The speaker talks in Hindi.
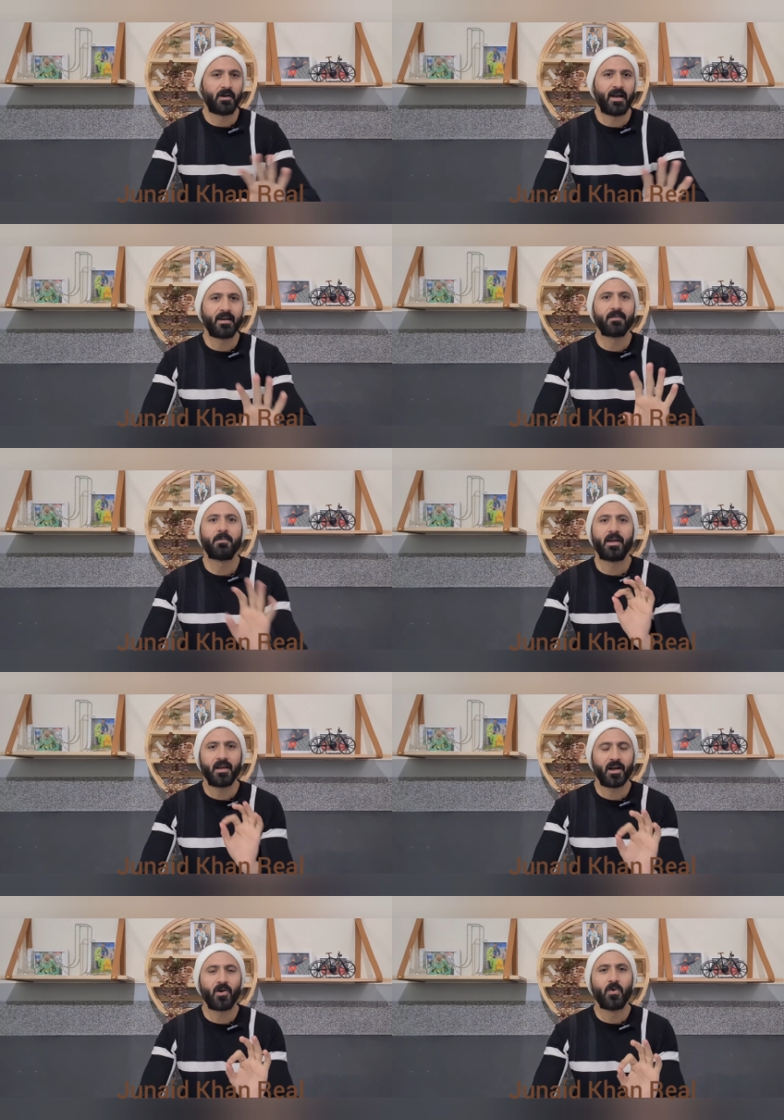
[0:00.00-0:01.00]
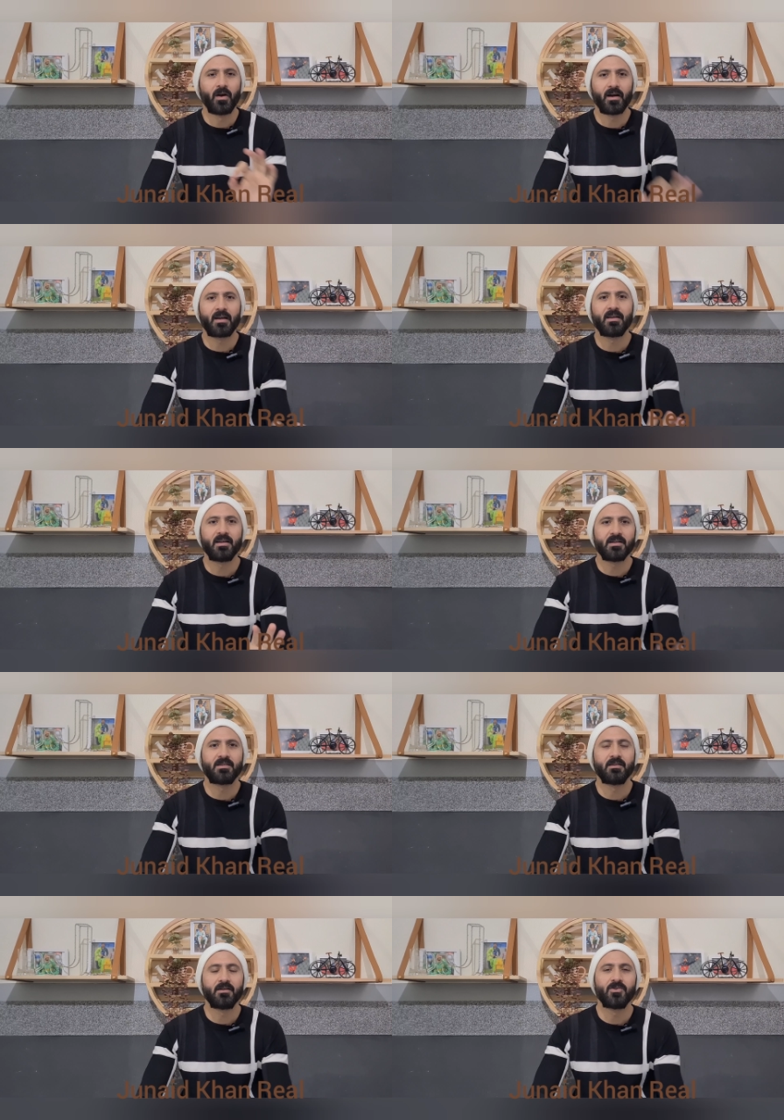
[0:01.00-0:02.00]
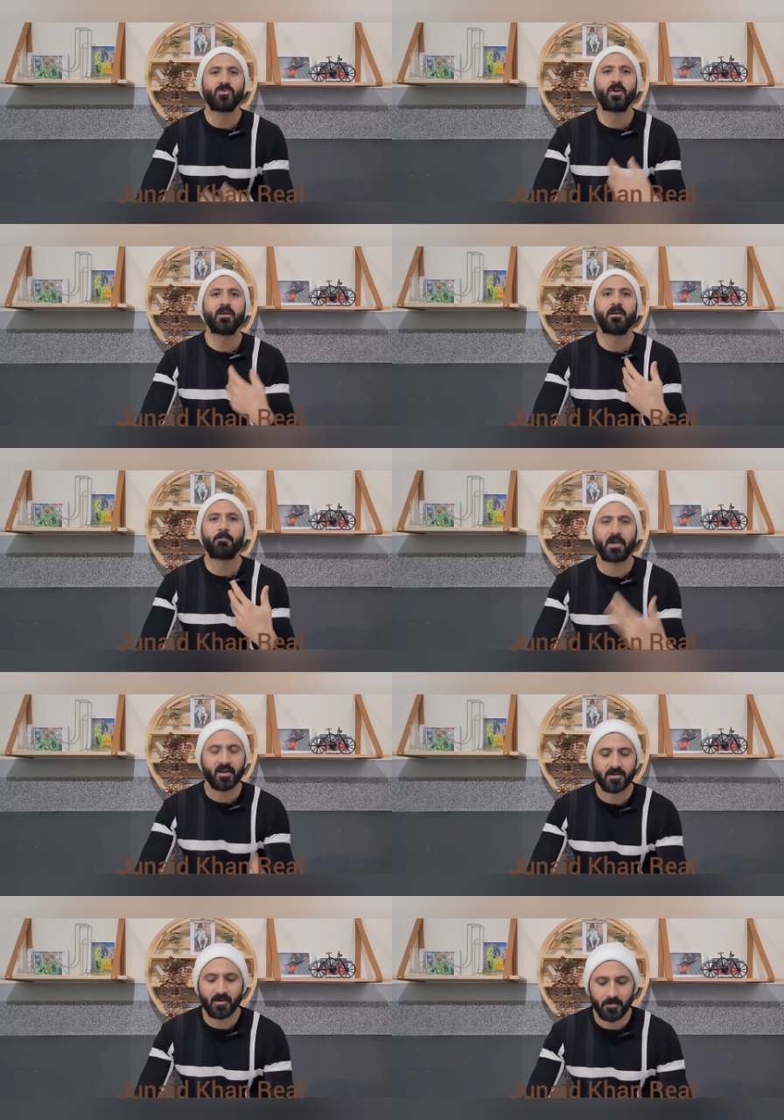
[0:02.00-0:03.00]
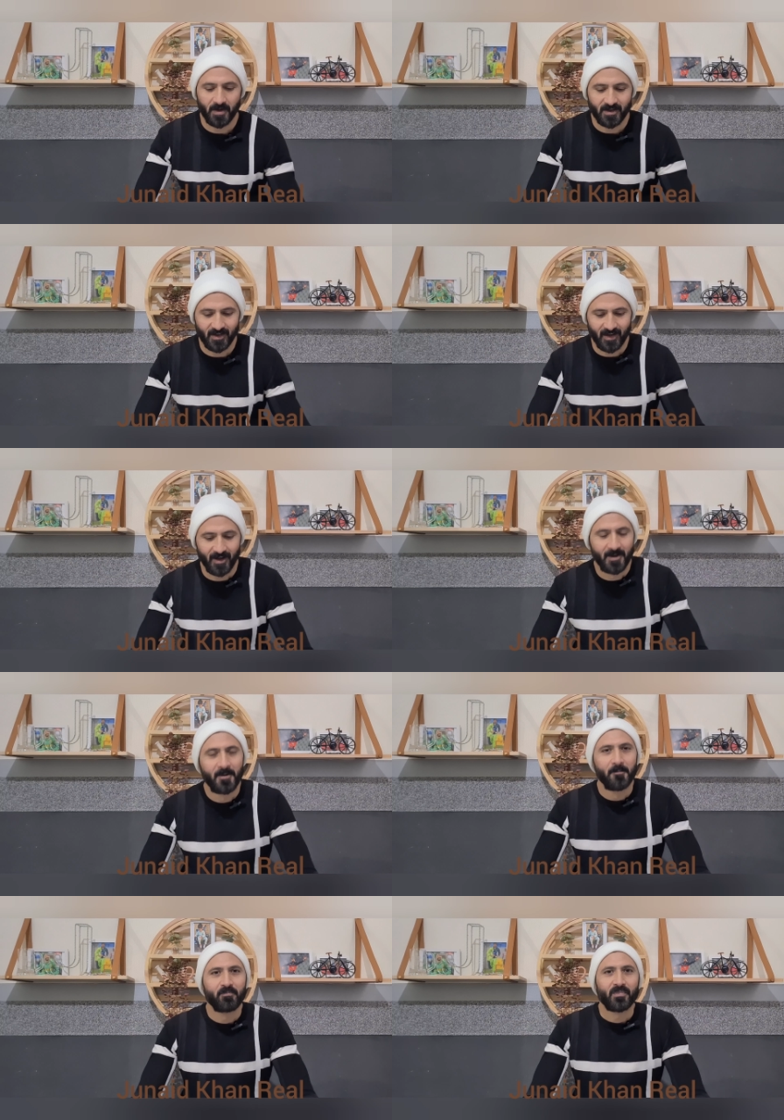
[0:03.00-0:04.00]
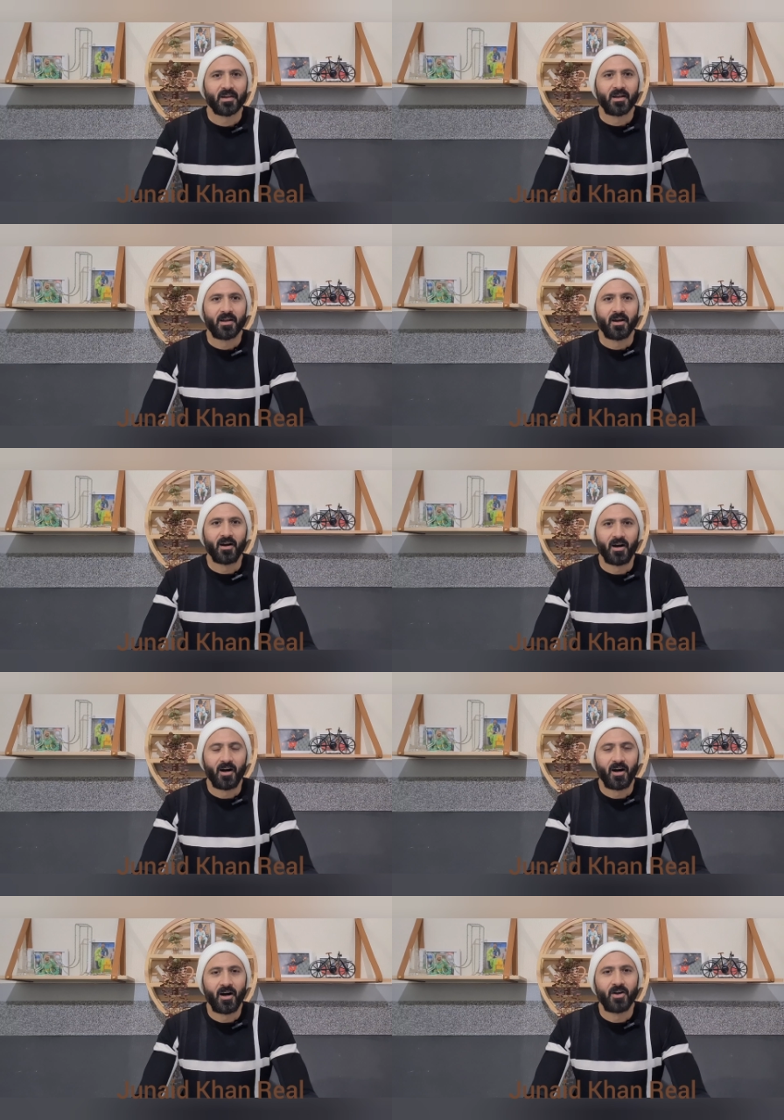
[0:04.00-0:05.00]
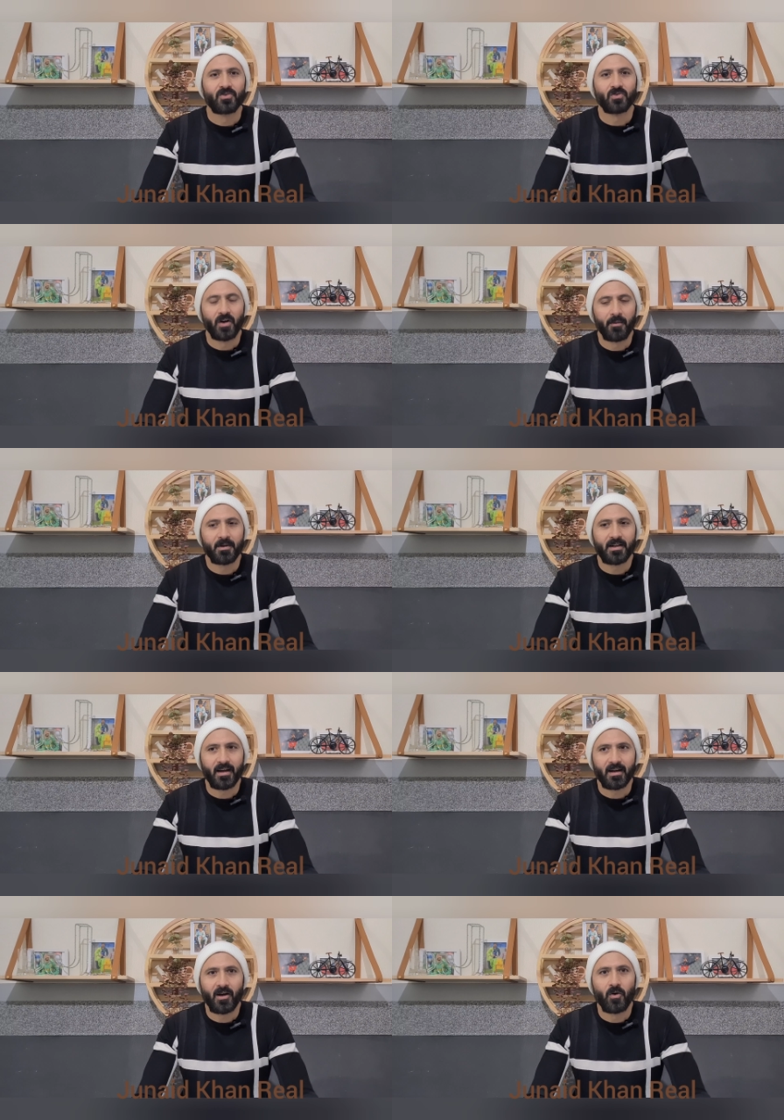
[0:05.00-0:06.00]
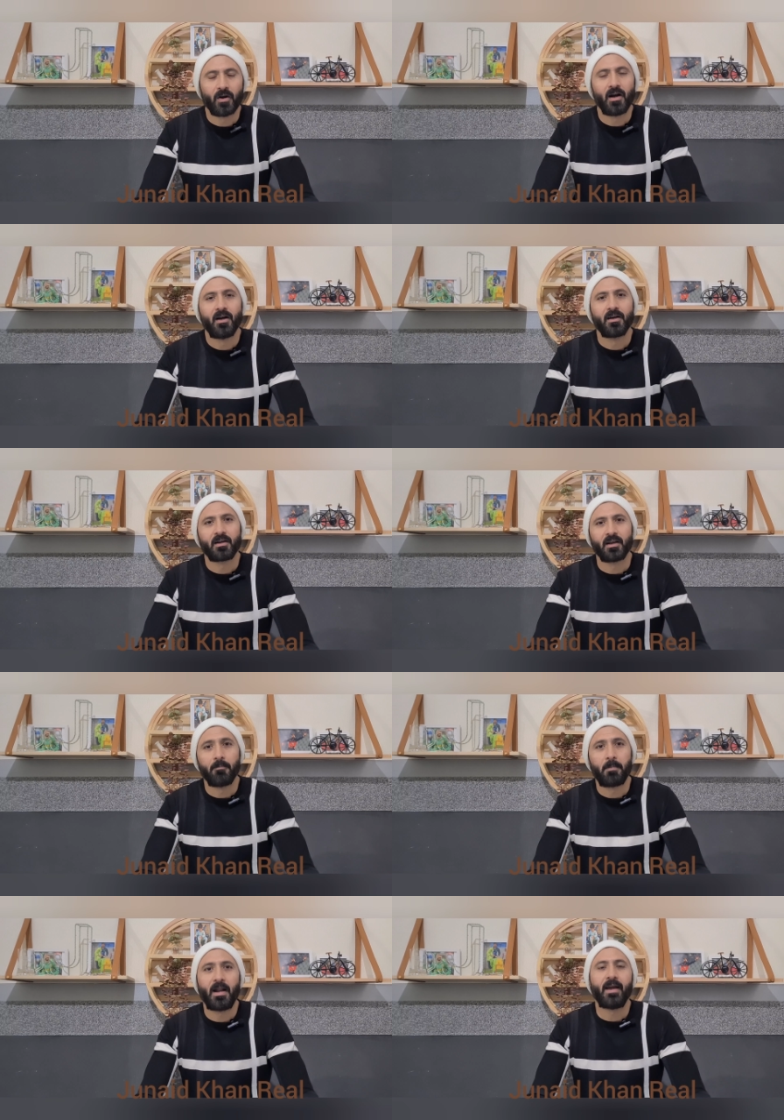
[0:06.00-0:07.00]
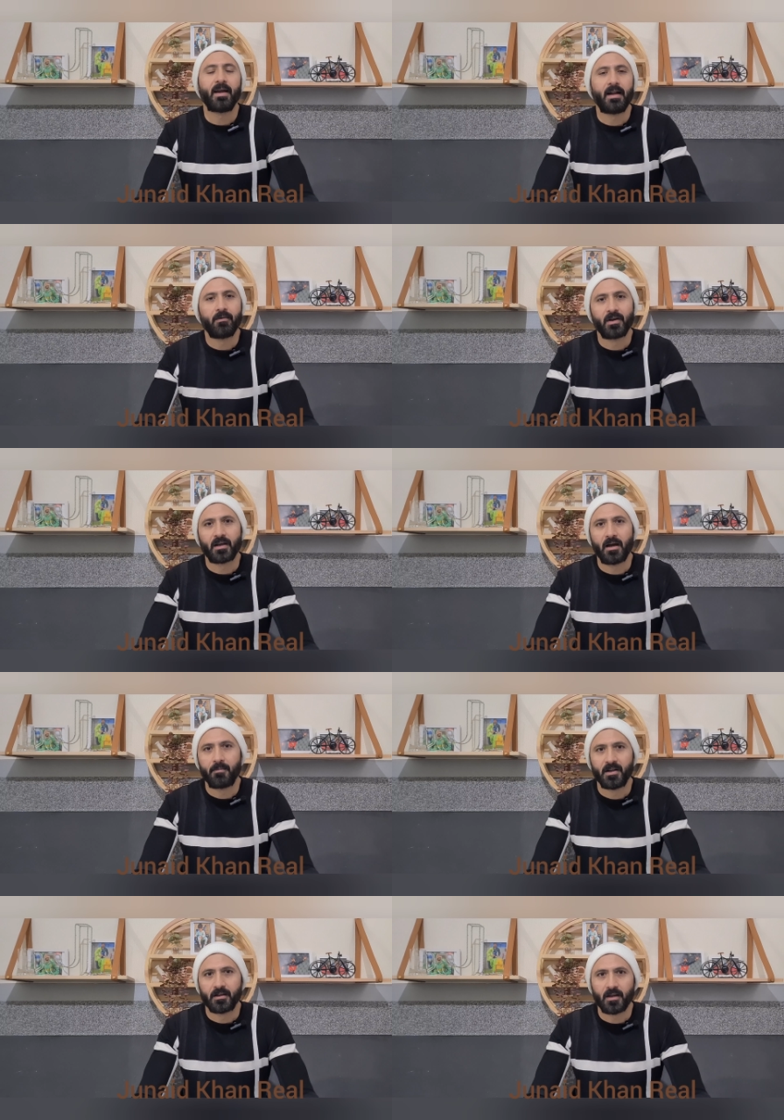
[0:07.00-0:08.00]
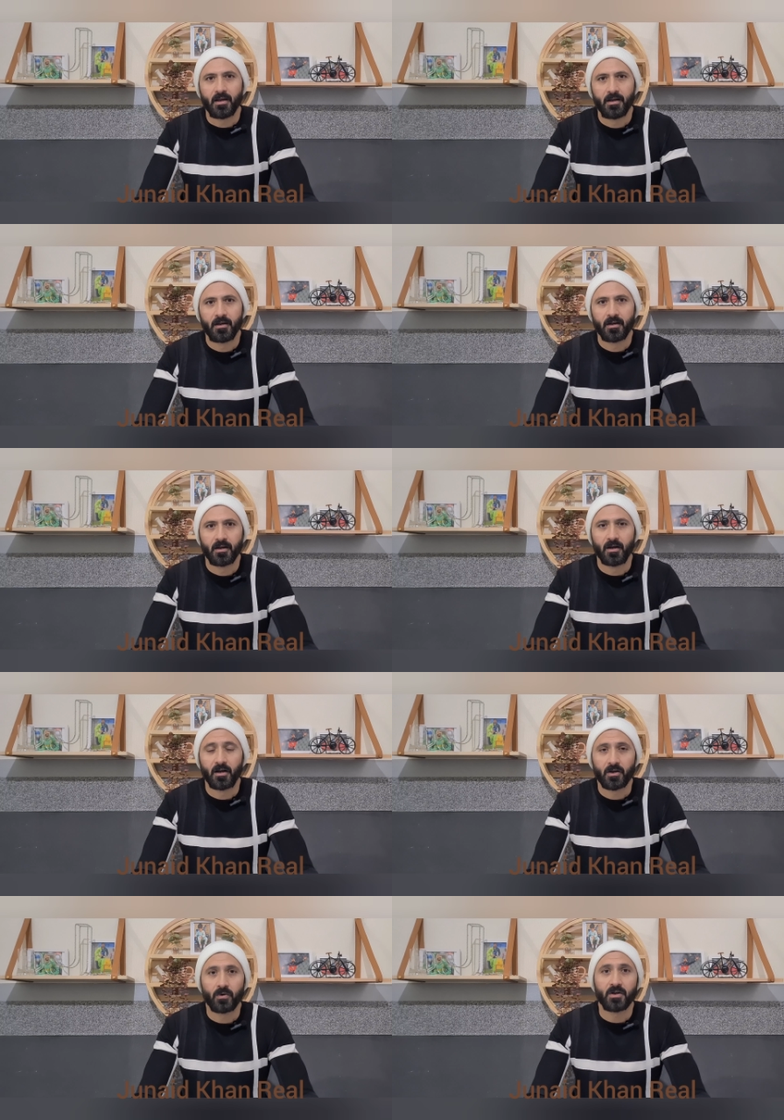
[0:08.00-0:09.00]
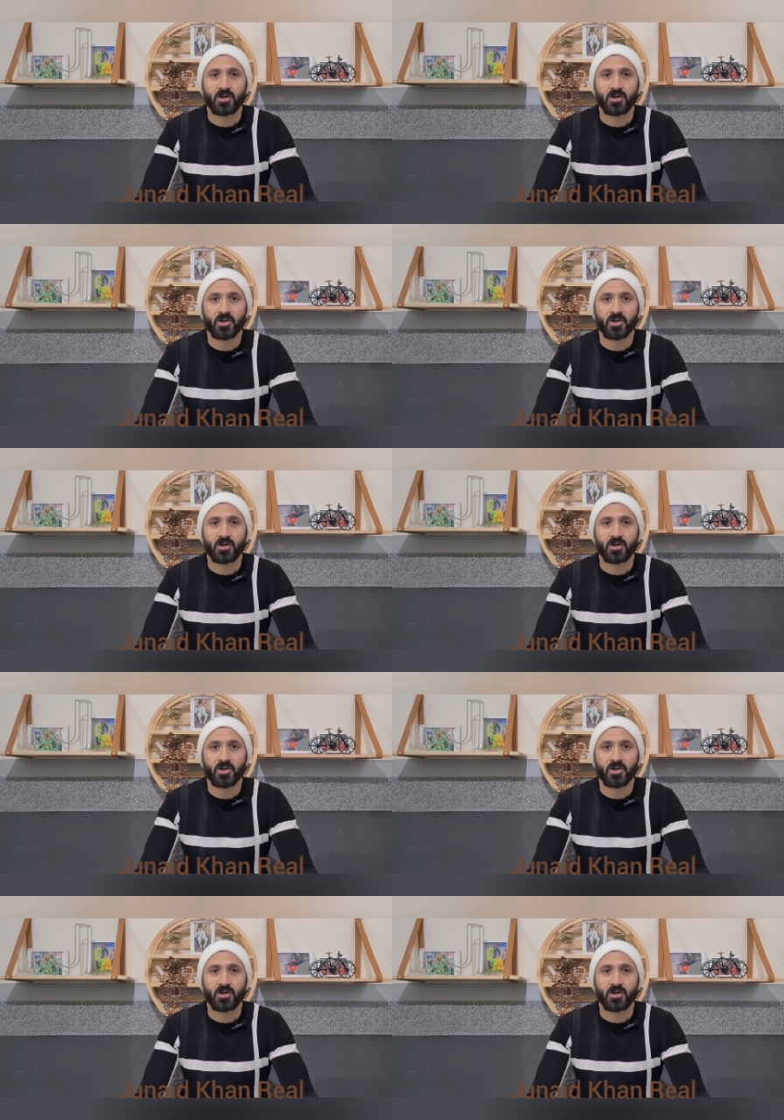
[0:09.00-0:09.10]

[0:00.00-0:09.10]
लाइक मैं ये कहूँगा कि ये सीरीज़ जो है ये प्रेशर ही प्रेशर है आ, सो अभी देखना होगा कि प्लेइंग एलेवन क्या बनती है क्योंकि